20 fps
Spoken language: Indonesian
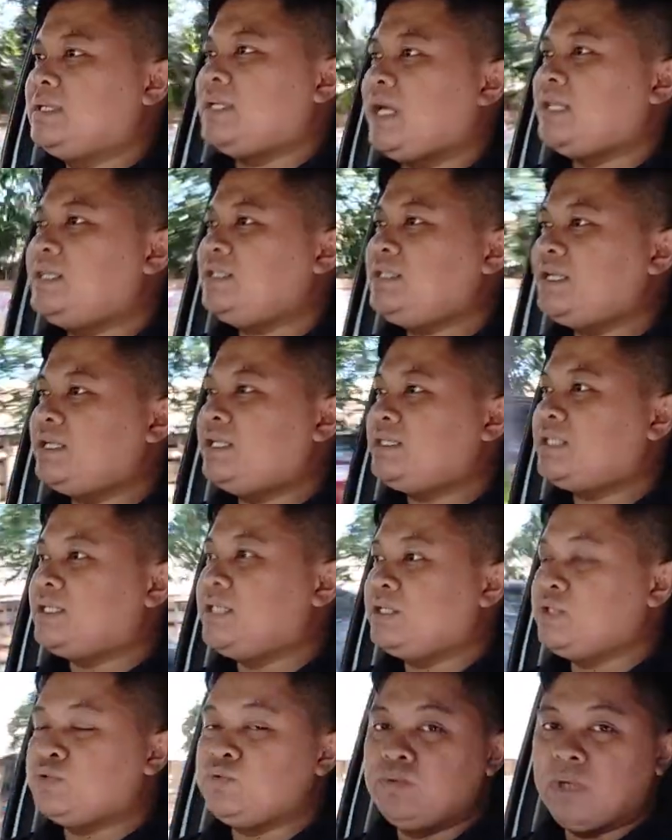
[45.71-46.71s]
nanti dari
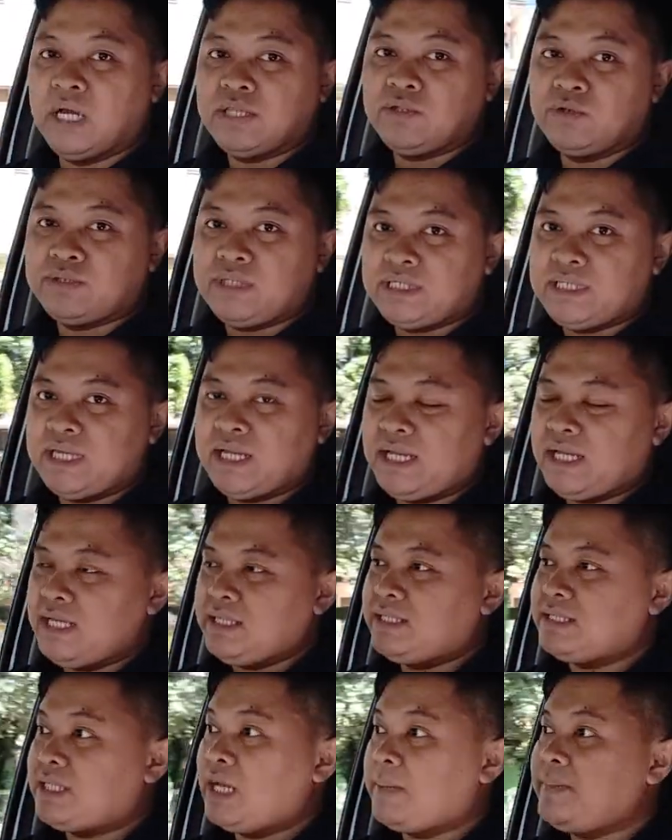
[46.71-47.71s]
gigi 2 atau 3
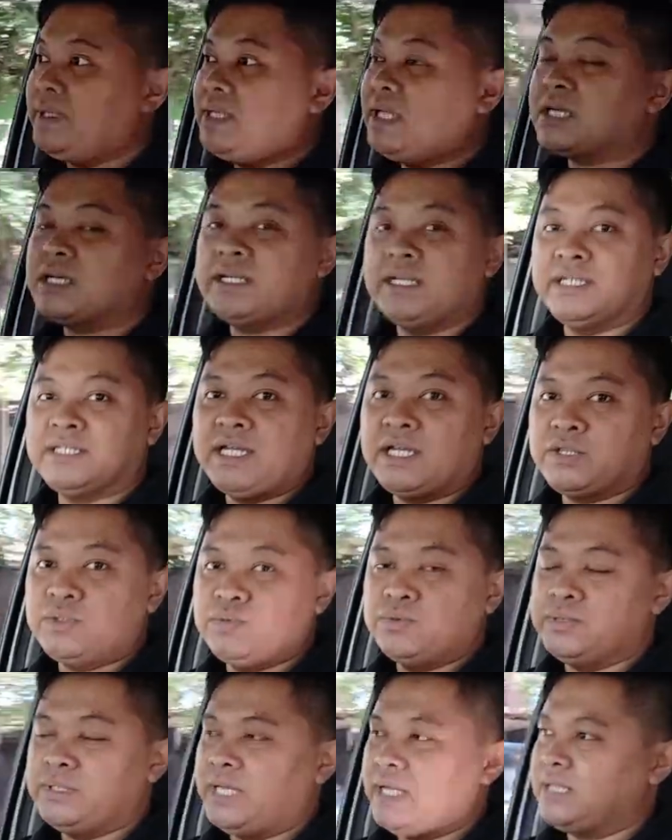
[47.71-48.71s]
kita pindah ke gigi 1
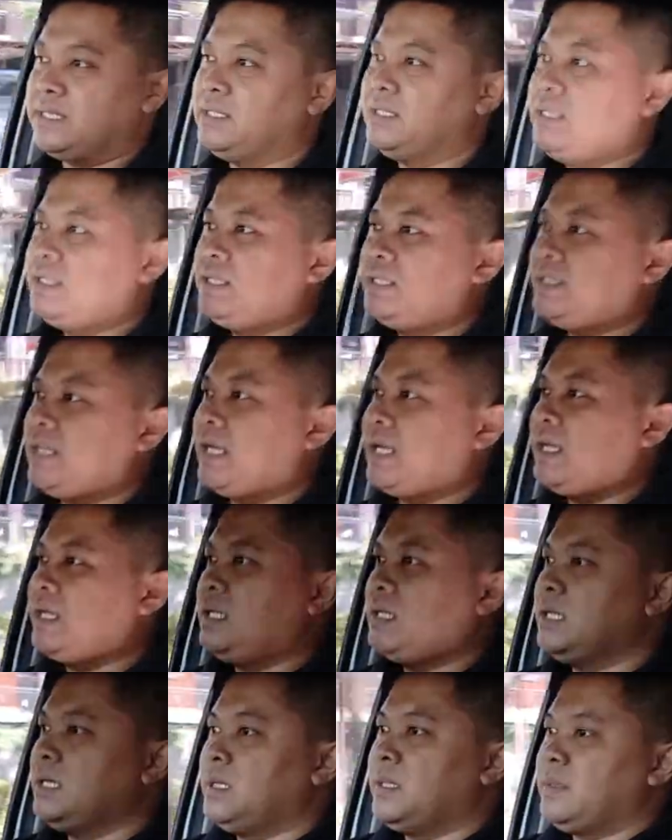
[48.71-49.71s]
ya nah
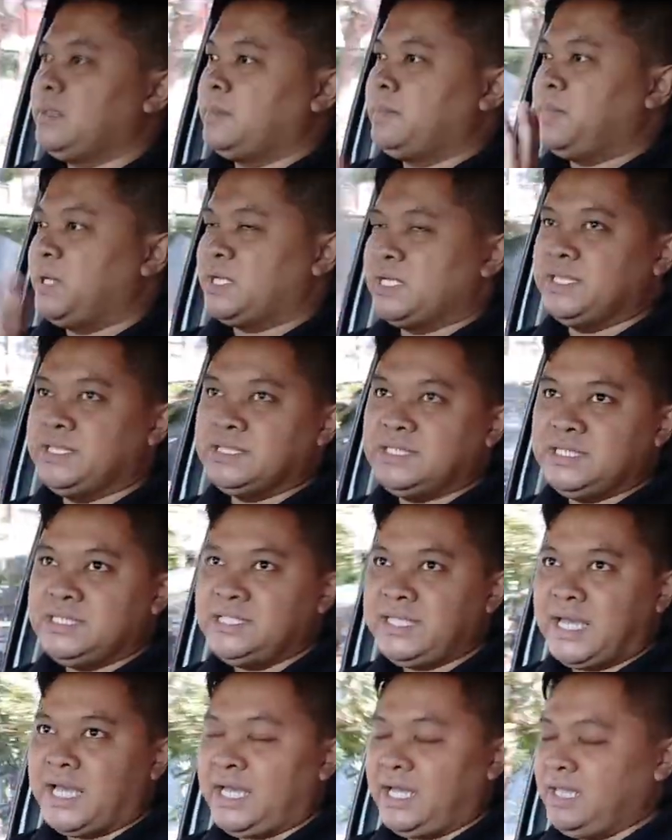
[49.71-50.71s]

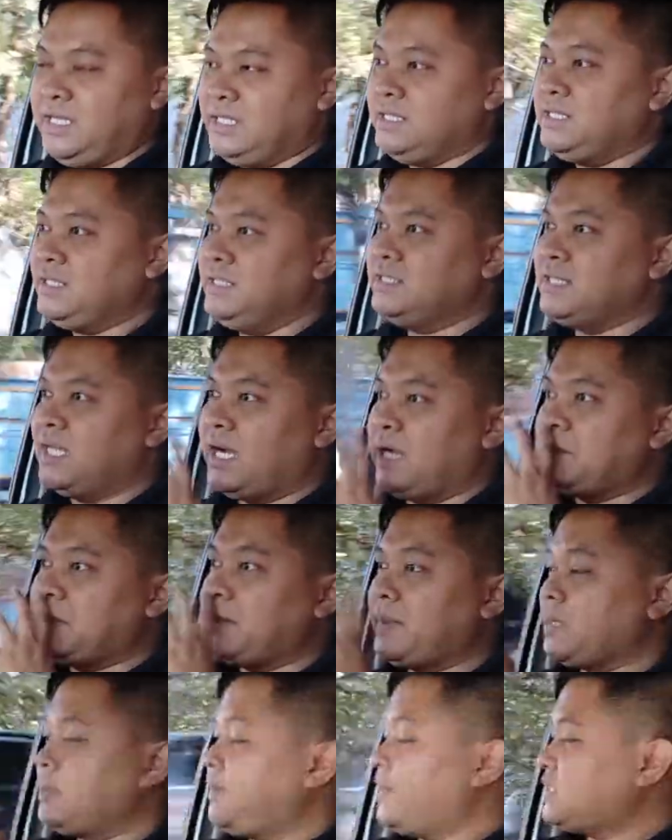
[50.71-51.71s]
berhentinya ini jangan
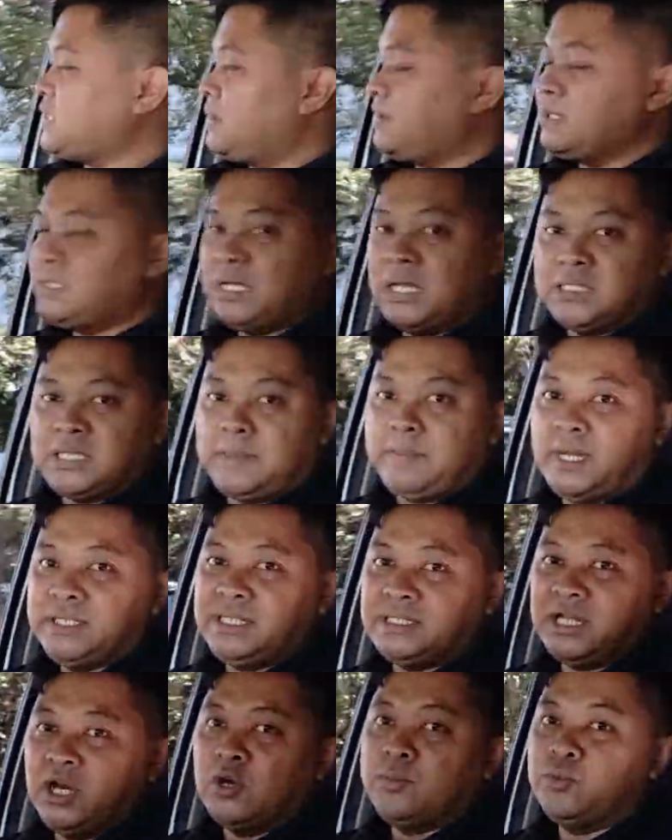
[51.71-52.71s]
mepet-mepet sama sama
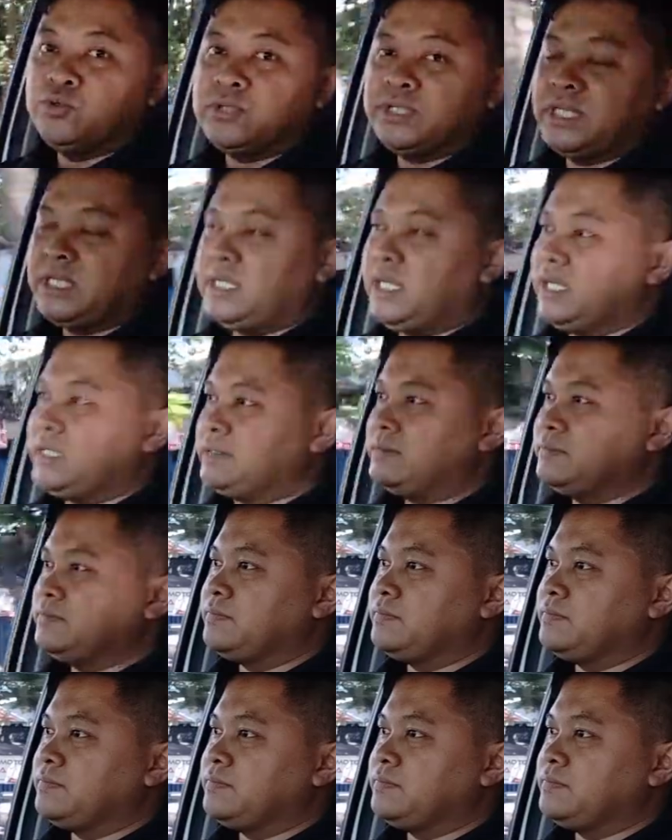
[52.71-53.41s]
si tahu putih ya